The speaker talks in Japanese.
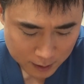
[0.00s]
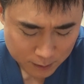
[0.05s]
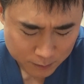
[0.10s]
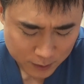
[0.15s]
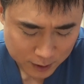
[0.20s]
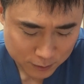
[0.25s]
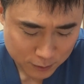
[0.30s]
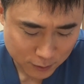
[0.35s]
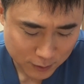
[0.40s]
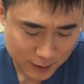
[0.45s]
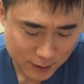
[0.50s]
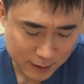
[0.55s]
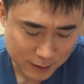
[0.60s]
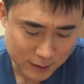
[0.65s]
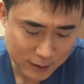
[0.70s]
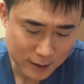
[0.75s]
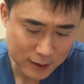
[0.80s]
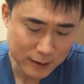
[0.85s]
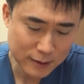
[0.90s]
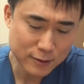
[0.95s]
まあ、どれだ
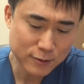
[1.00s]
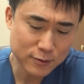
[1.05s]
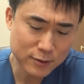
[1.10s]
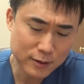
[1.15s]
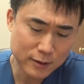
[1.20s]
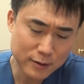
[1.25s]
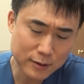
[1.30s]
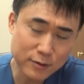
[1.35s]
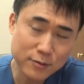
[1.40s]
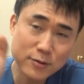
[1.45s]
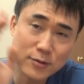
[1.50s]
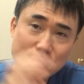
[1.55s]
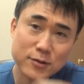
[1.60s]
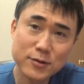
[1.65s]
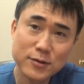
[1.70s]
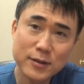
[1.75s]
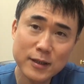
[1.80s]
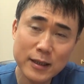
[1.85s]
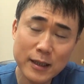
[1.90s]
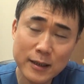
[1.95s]
け優
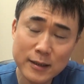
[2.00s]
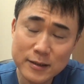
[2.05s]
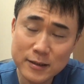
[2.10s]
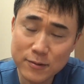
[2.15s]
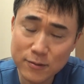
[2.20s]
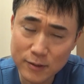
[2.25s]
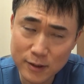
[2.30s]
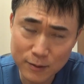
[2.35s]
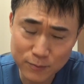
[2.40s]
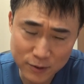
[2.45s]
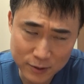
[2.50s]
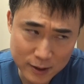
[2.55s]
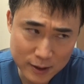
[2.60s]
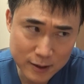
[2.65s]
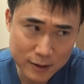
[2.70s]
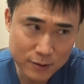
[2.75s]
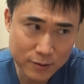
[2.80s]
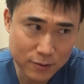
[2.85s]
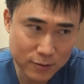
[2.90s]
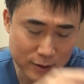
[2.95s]
秀な人でも
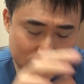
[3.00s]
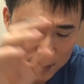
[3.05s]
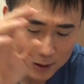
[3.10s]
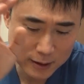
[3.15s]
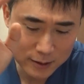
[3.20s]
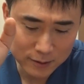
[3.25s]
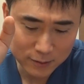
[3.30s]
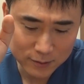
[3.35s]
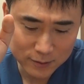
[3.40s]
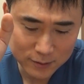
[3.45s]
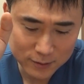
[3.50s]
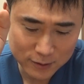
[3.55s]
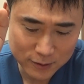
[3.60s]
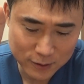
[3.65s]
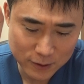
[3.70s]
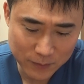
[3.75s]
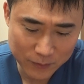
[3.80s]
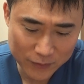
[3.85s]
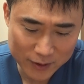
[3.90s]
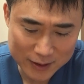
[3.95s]
ねどれだけそ
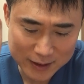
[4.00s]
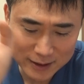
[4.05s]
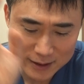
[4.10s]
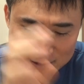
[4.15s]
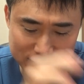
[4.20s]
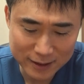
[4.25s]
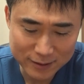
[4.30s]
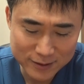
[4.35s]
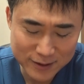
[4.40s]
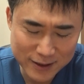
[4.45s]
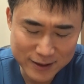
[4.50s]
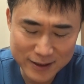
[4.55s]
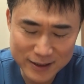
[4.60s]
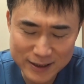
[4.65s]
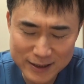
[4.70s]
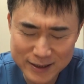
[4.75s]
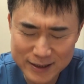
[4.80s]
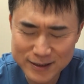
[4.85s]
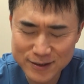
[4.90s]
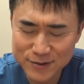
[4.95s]
の人格的
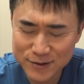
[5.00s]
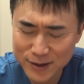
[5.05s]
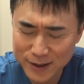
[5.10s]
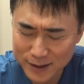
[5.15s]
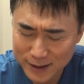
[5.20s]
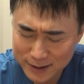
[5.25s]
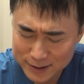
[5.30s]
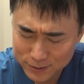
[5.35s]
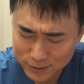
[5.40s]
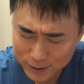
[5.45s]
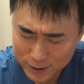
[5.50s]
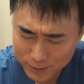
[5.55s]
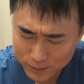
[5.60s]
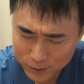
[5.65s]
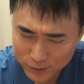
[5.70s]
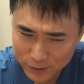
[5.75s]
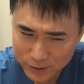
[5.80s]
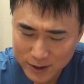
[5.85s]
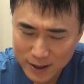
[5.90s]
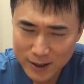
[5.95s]
に優れた人で
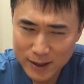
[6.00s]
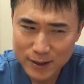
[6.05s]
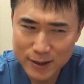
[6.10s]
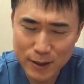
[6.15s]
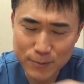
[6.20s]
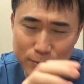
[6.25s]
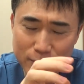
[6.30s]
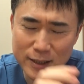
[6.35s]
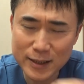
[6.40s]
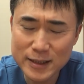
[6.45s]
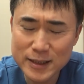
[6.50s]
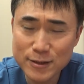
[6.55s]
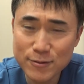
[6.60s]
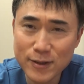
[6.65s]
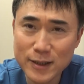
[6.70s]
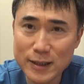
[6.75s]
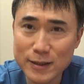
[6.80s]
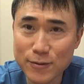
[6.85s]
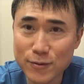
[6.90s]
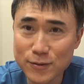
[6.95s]
もやっぱり1
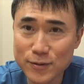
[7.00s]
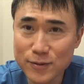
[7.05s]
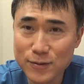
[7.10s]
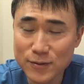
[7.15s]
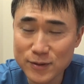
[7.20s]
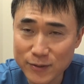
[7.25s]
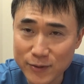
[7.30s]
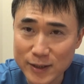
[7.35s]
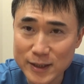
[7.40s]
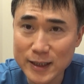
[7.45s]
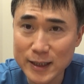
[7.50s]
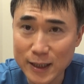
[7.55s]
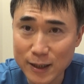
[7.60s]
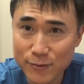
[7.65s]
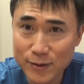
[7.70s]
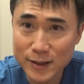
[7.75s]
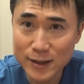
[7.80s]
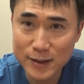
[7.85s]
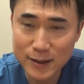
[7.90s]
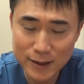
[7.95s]
割の人には嫌
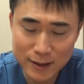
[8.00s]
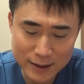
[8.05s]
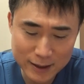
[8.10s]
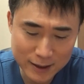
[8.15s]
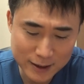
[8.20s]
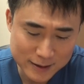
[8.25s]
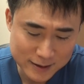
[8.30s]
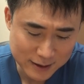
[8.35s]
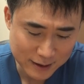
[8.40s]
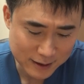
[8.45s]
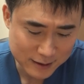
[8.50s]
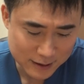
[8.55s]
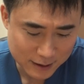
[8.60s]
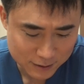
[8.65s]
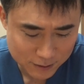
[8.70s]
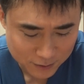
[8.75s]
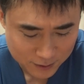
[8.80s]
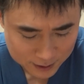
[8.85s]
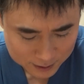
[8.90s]
われて批判されちゃうの